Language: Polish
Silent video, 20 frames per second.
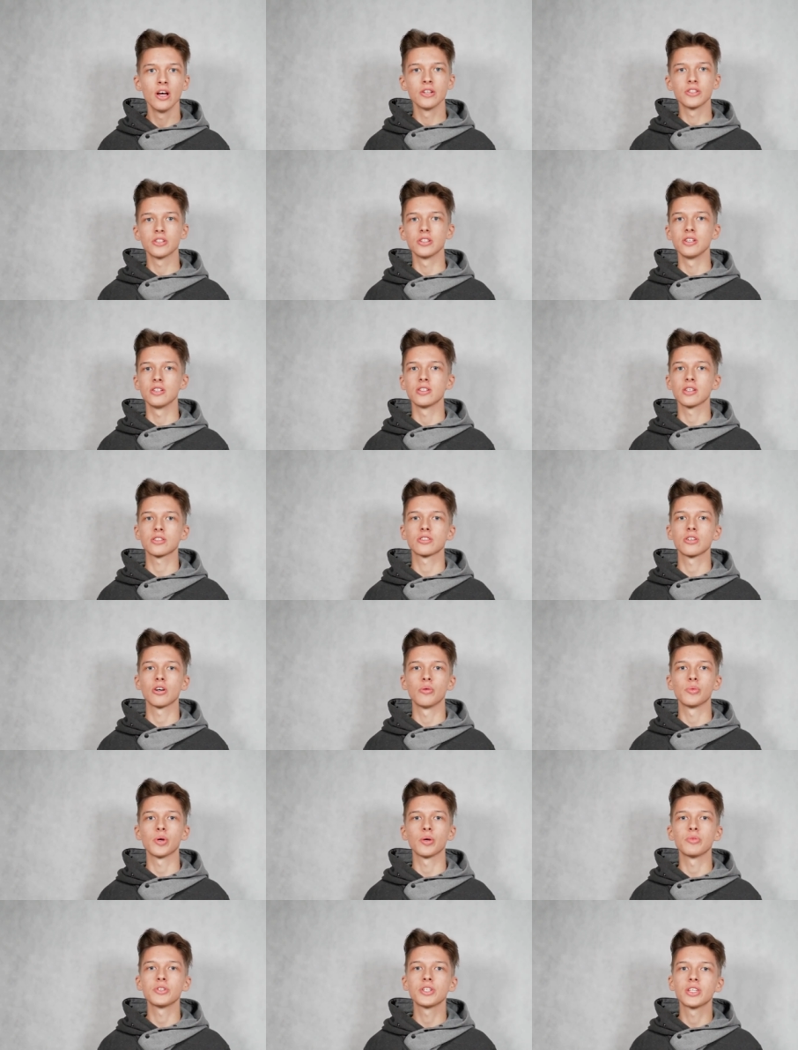Czyli zacząłem
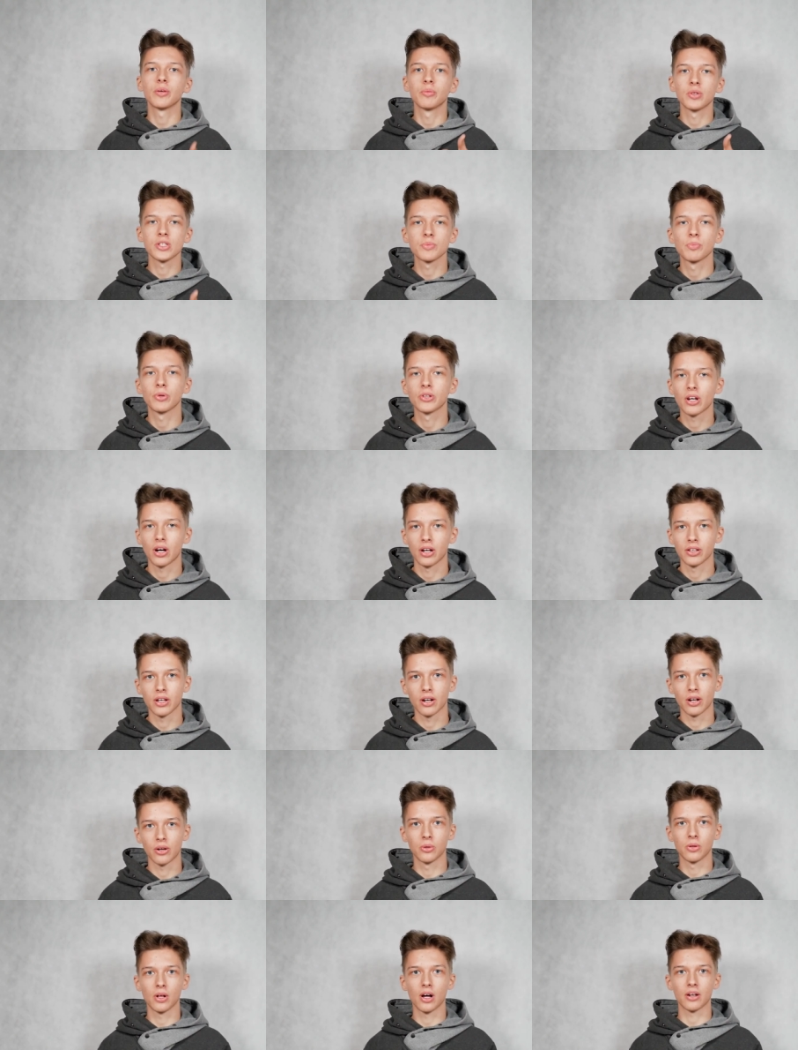robić namiot spotkania
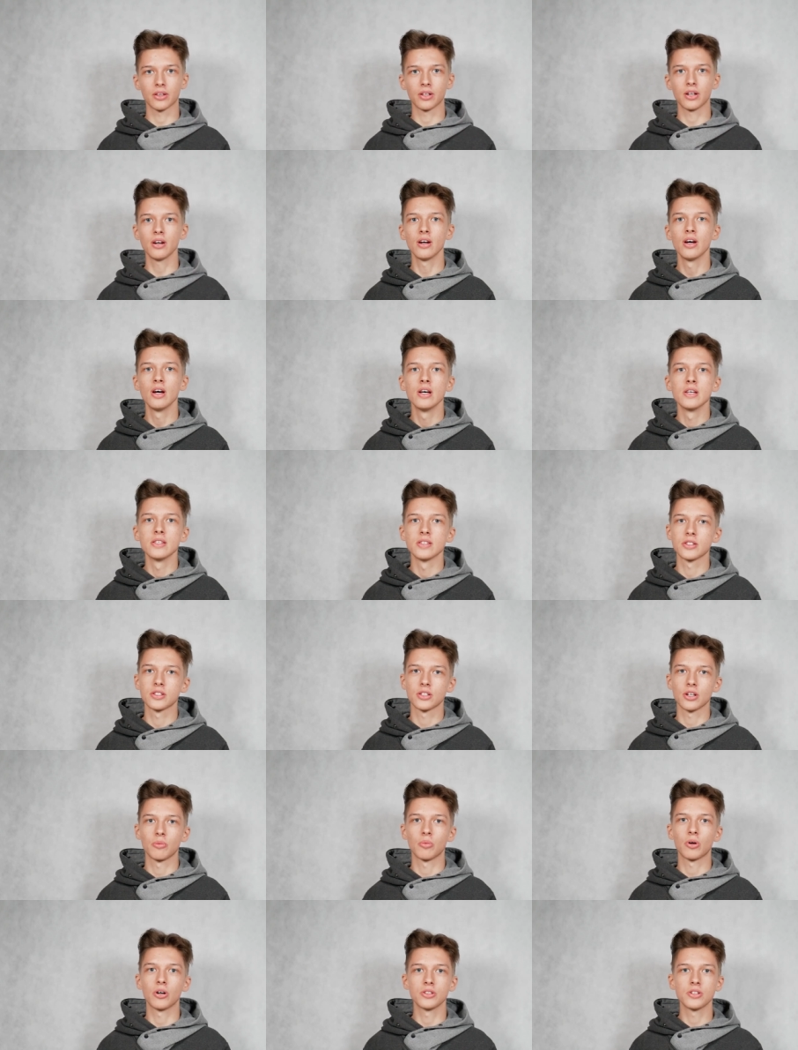regularnie,
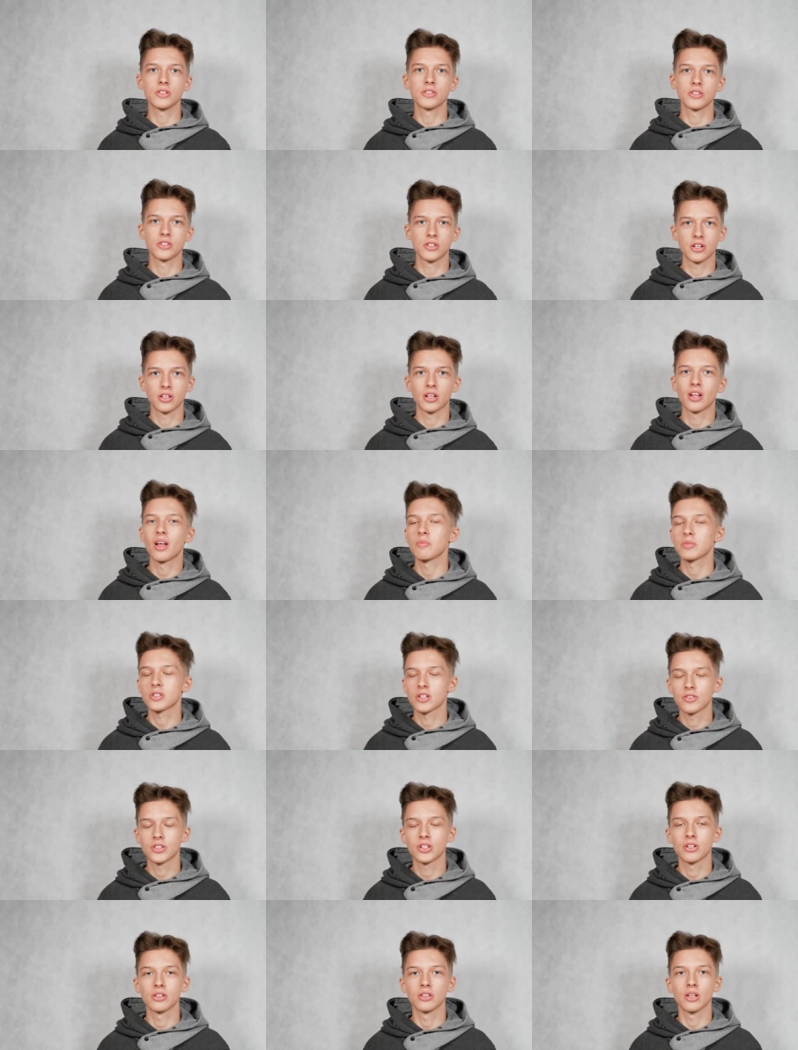zacząłem chodzić codziennie na mszę,
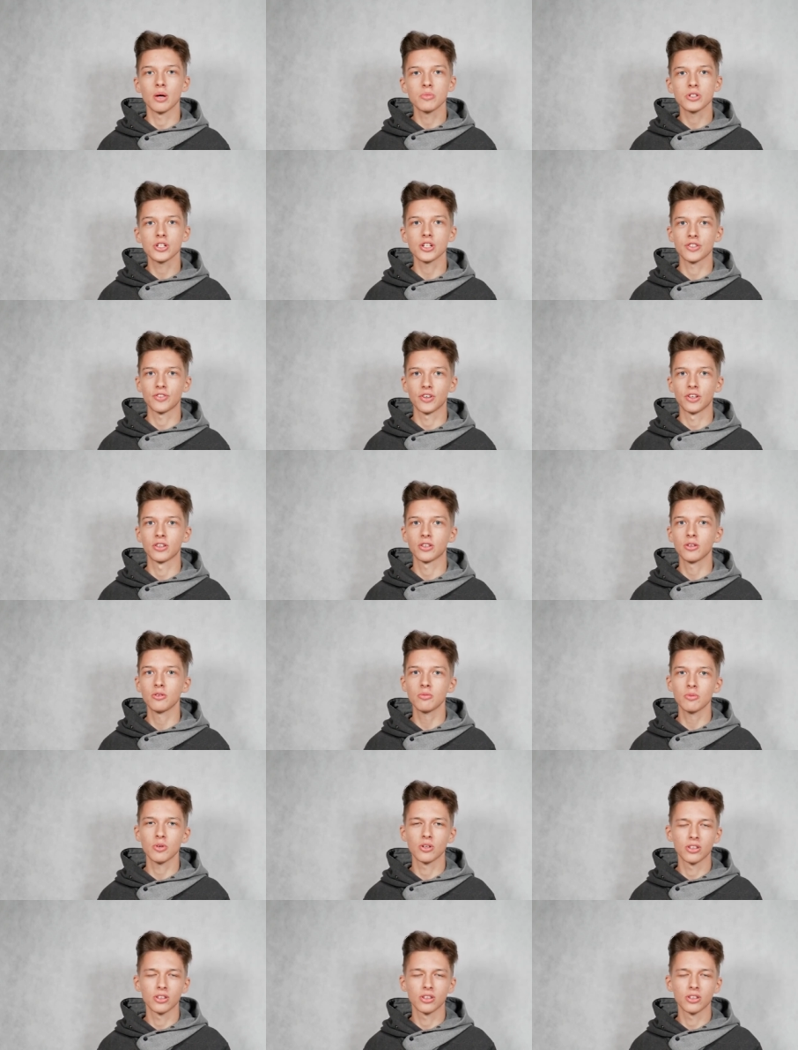na mszę świętą.